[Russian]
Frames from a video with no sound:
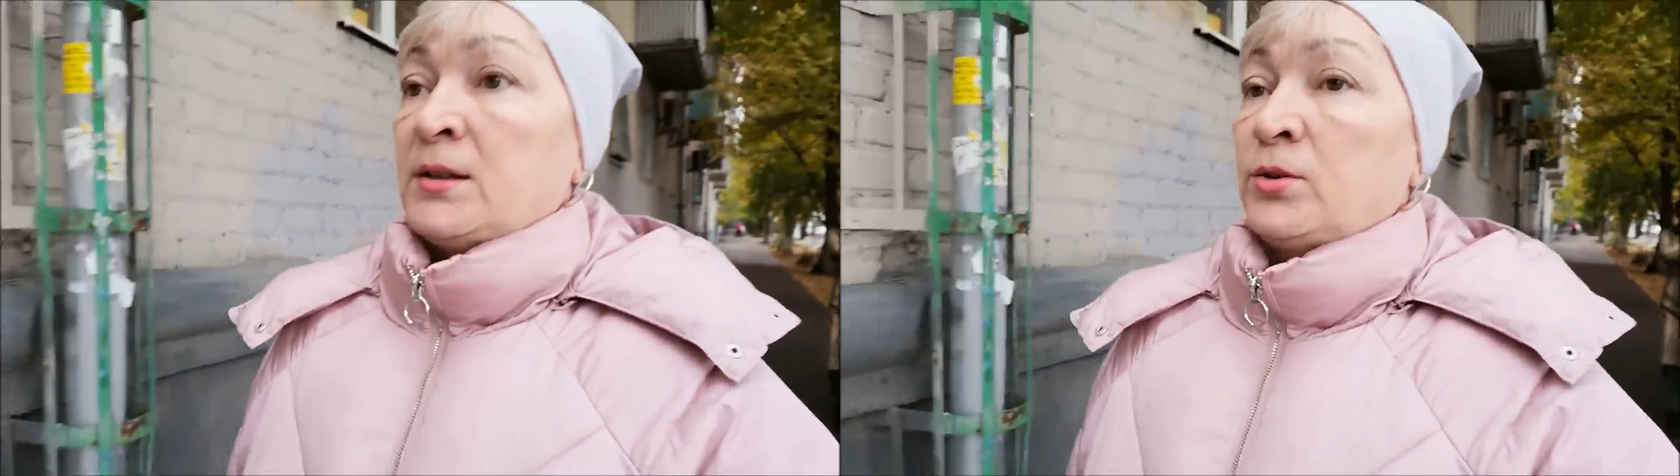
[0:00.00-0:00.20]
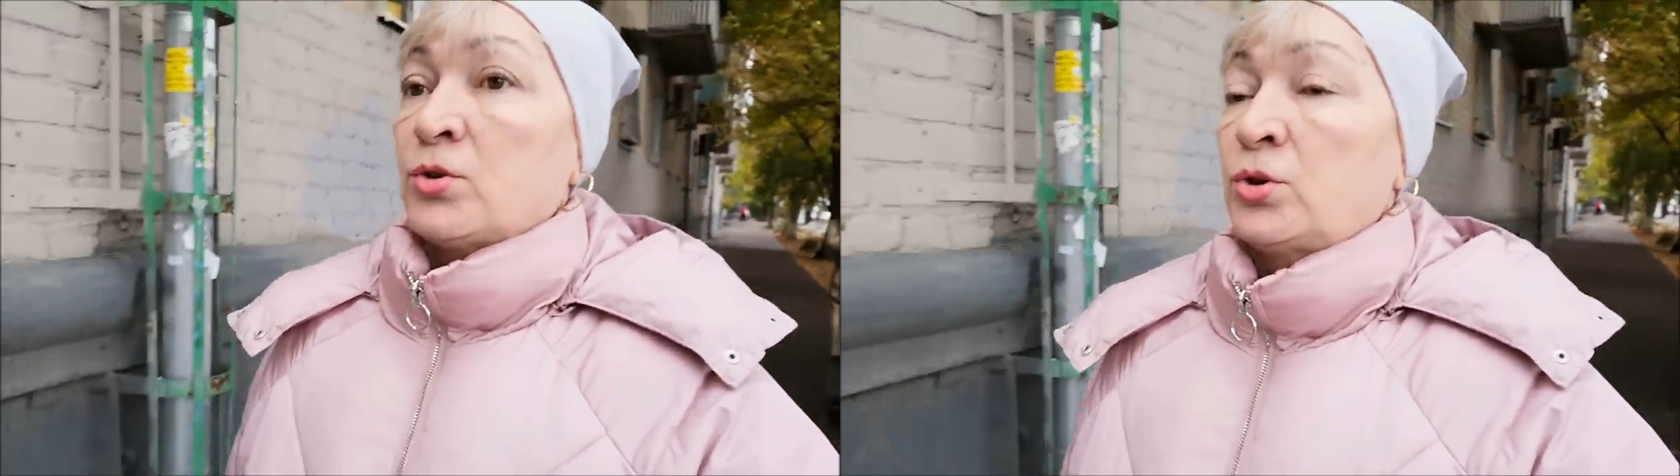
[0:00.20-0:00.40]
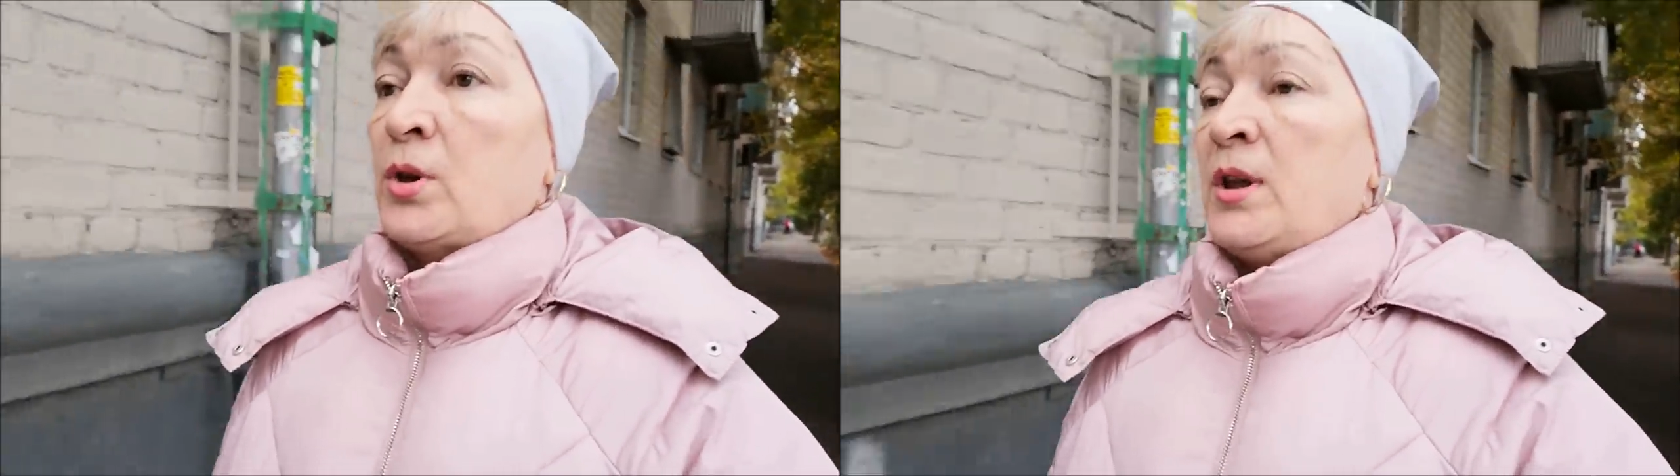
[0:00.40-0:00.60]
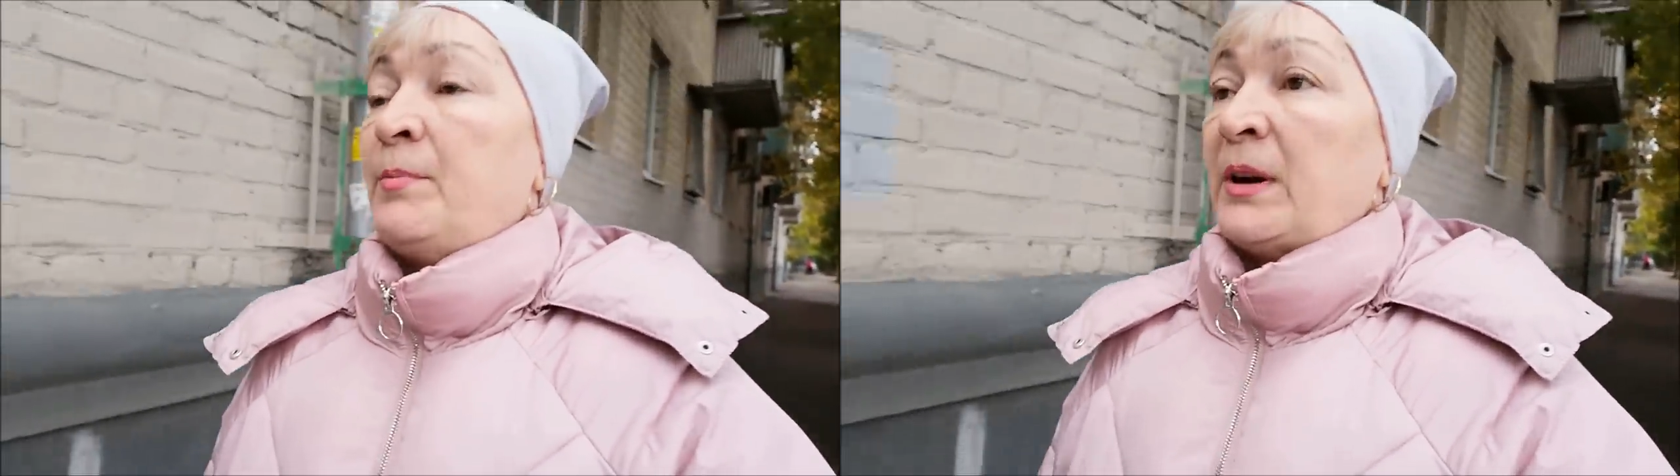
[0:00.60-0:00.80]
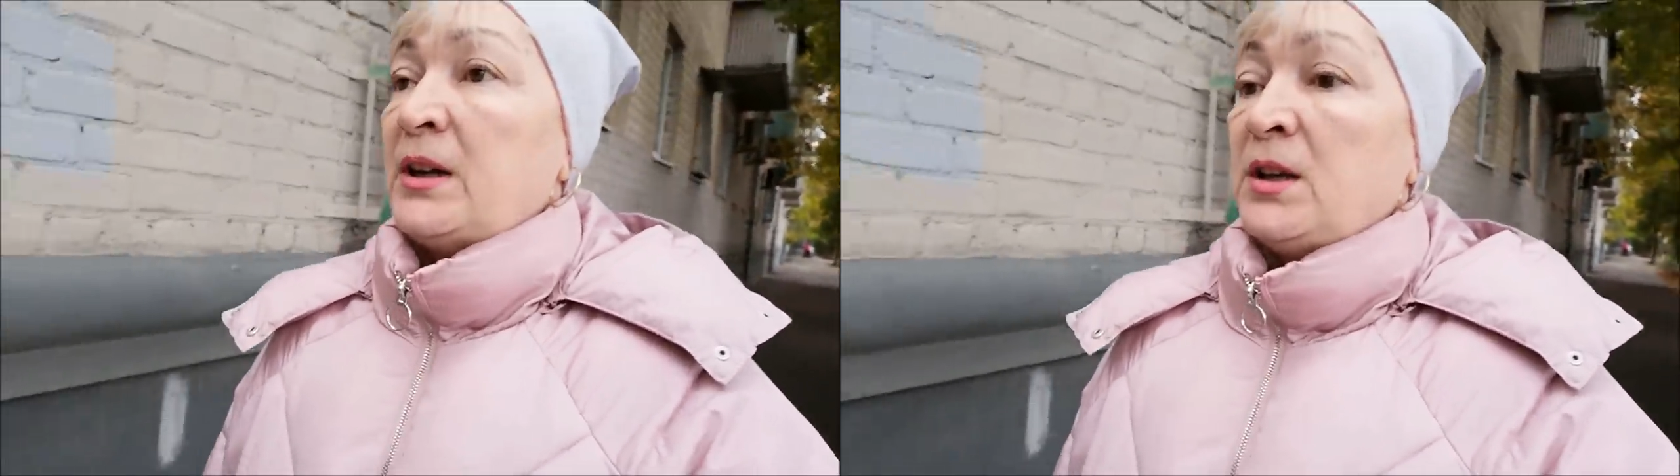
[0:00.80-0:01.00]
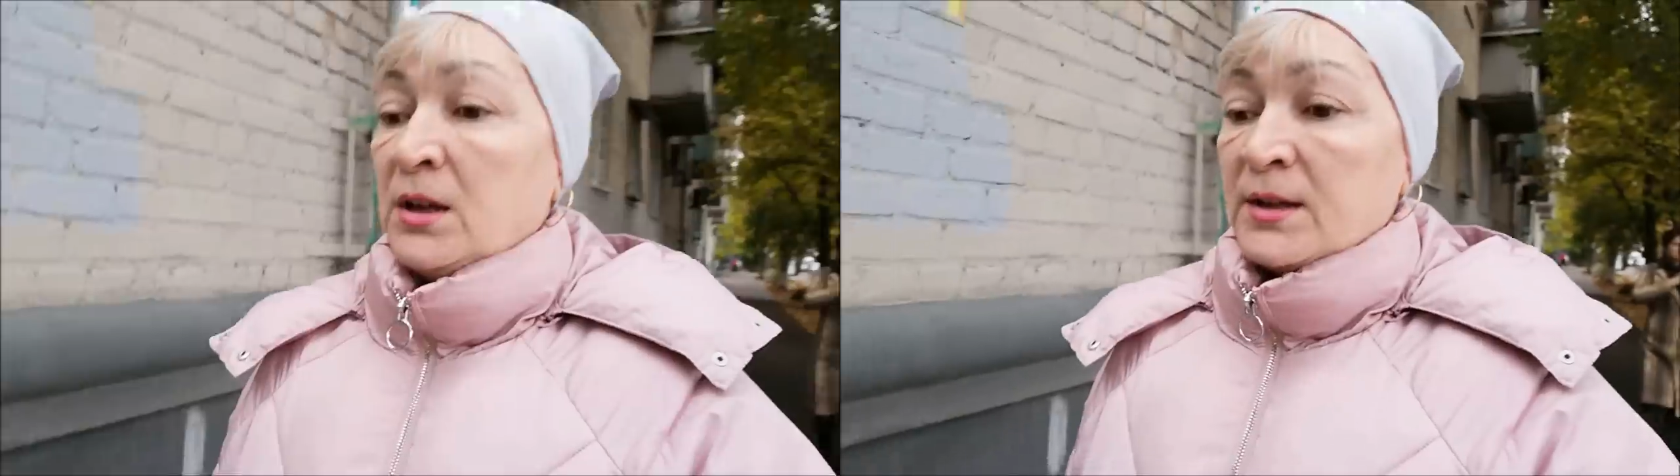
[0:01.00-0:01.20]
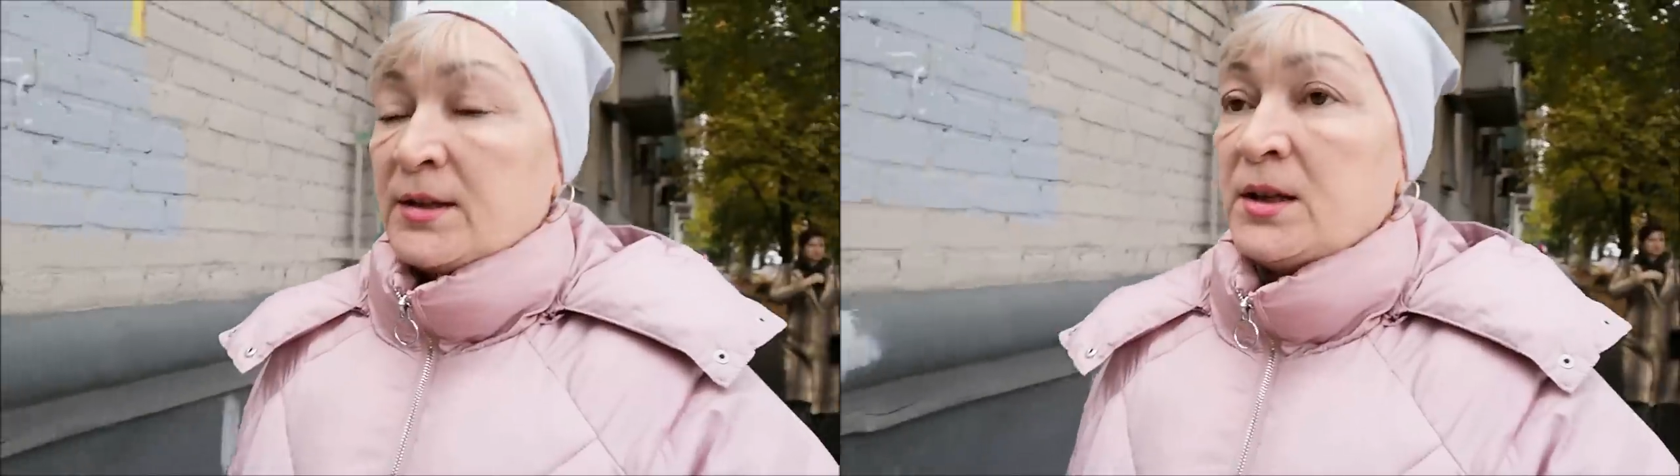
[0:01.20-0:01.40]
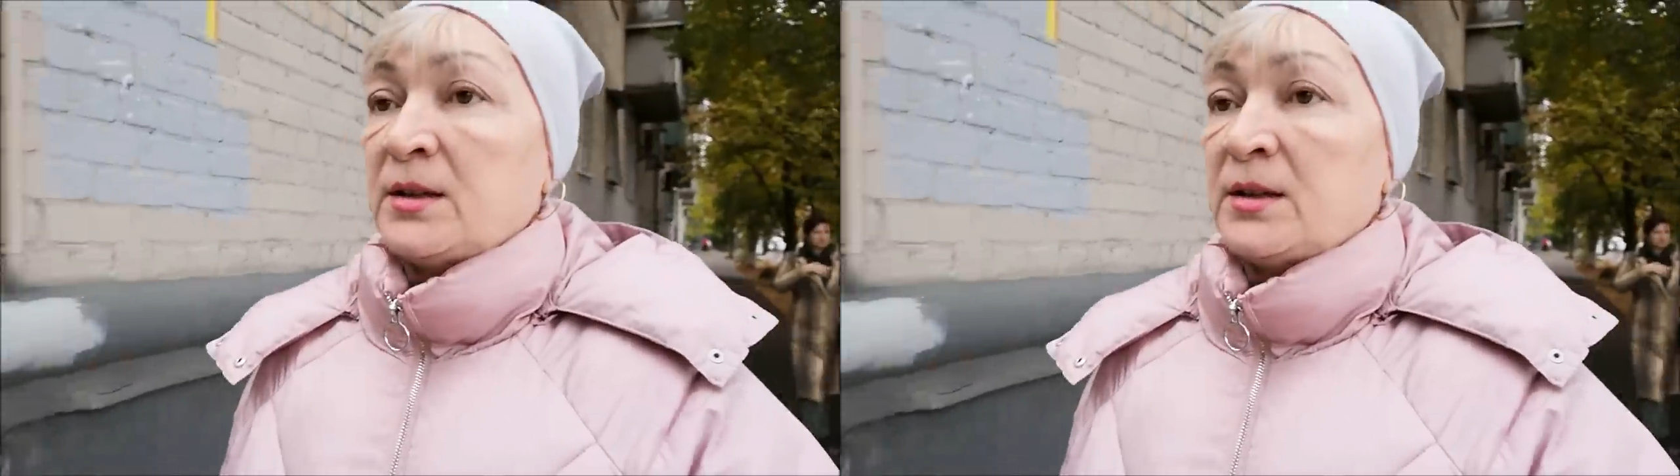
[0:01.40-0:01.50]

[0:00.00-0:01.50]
за то, что я не поленилась